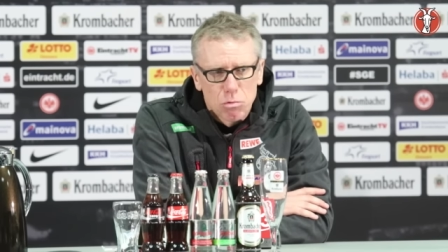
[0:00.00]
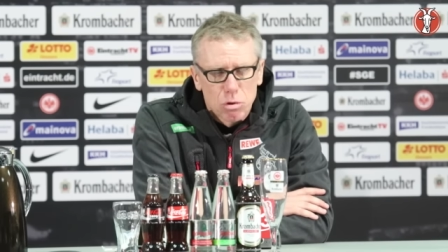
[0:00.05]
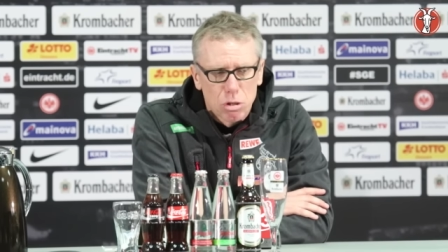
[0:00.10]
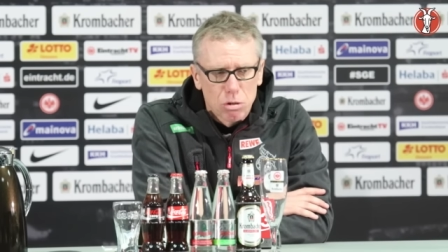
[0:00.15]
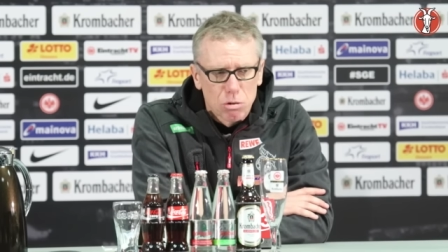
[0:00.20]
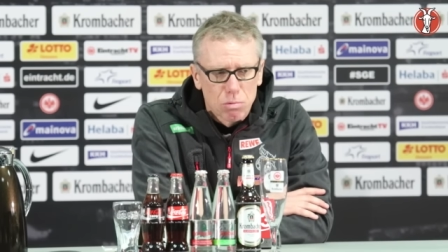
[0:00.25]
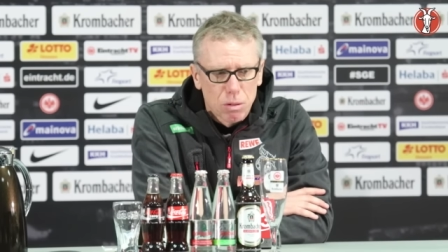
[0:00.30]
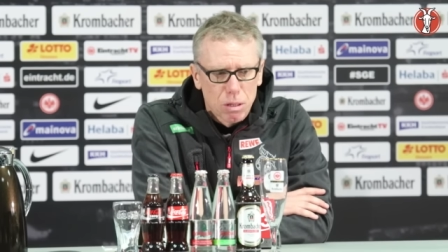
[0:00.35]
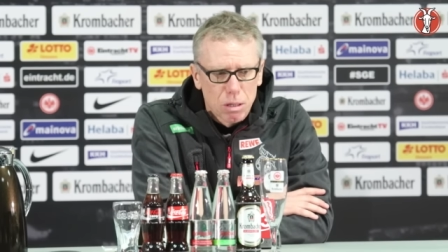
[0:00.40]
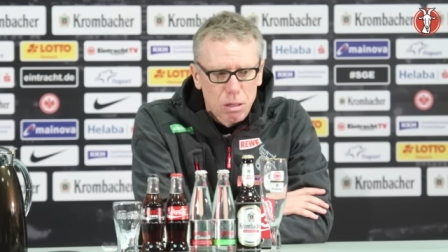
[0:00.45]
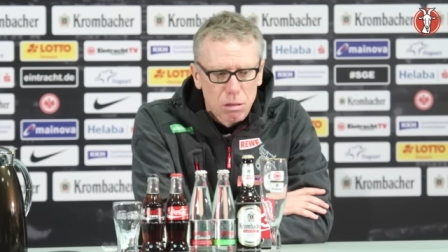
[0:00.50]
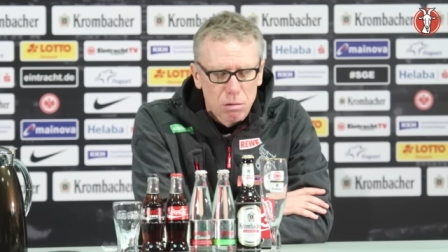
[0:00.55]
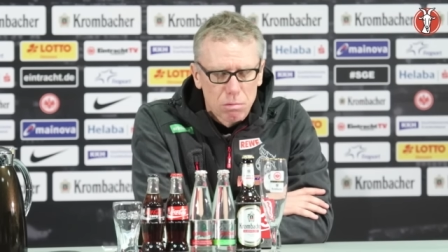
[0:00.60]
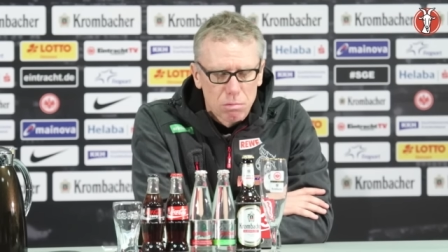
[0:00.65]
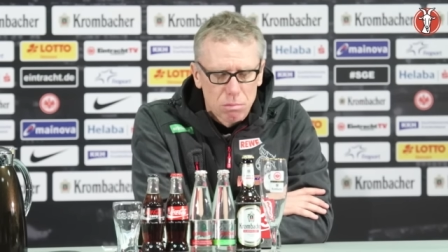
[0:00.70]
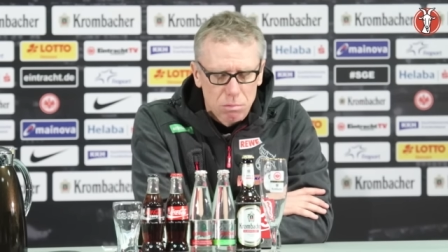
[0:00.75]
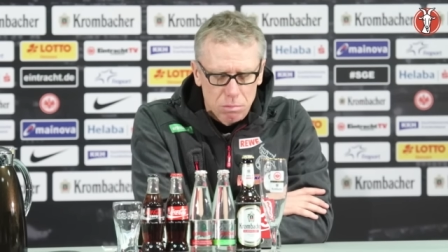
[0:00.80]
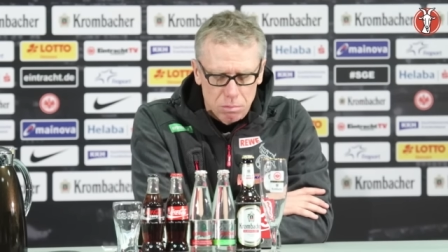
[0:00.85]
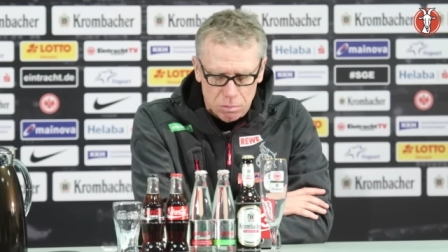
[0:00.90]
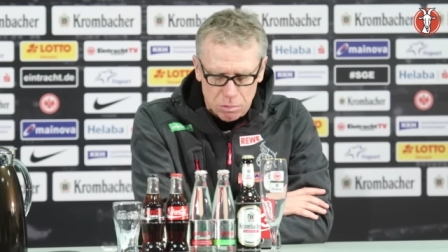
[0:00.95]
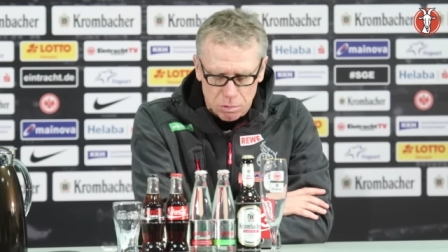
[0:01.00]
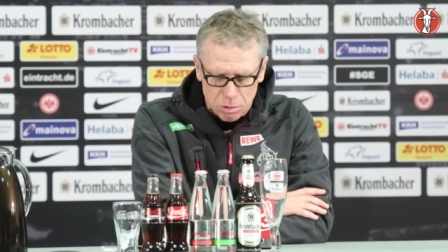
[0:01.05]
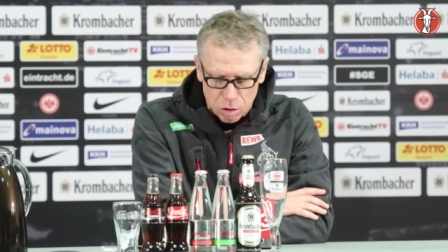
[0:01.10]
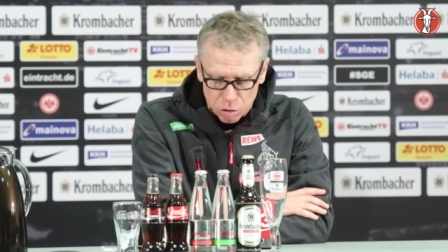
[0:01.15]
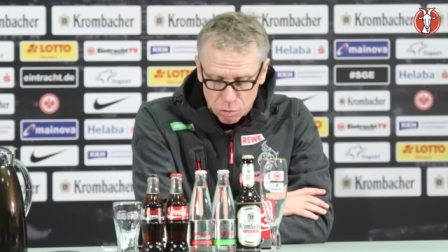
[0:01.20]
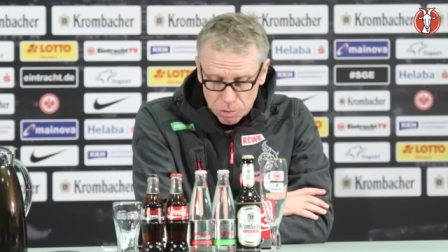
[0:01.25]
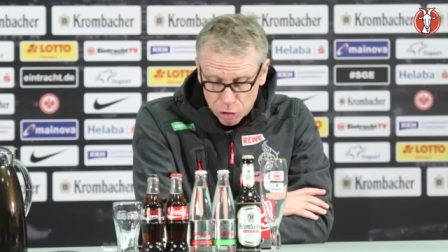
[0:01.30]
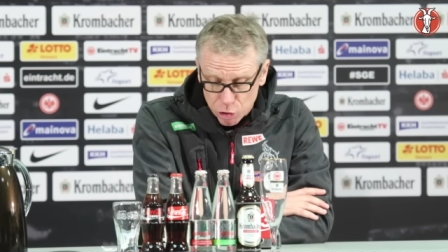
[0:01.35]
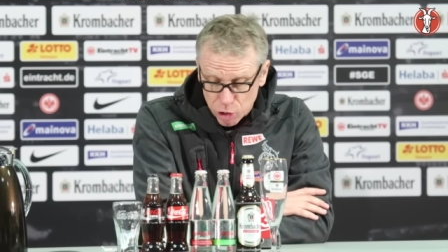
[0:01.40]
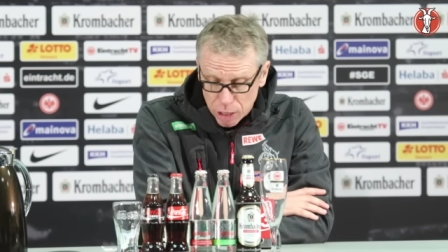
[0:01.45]
Das war,
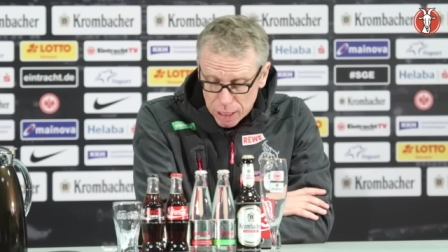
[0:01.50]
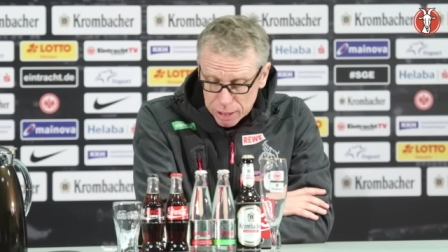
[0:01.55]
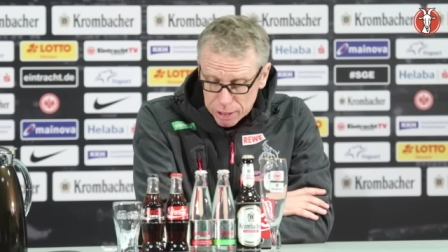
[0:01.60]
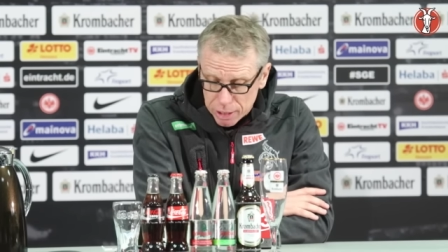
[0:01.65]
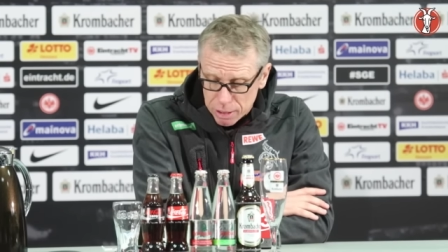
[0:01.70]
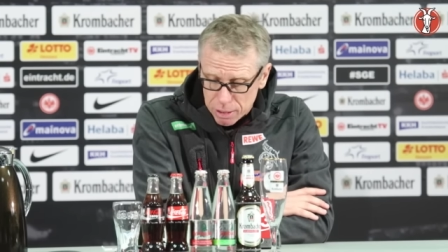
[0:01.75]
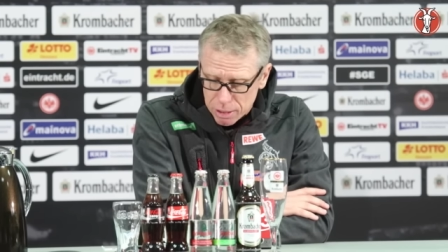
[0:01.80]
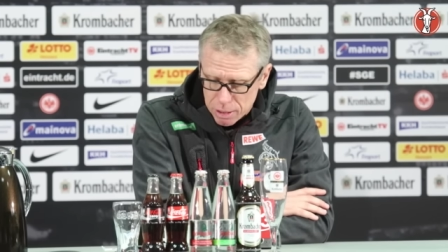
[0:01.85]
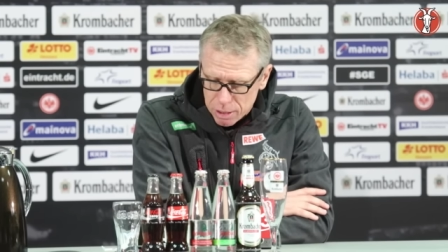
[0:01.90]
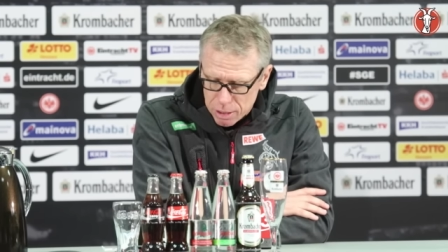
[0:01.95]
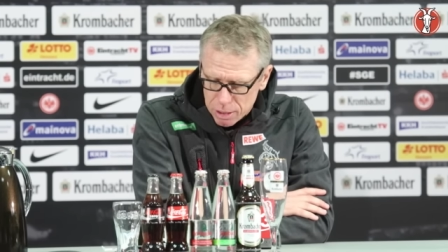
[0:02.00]
das war schade.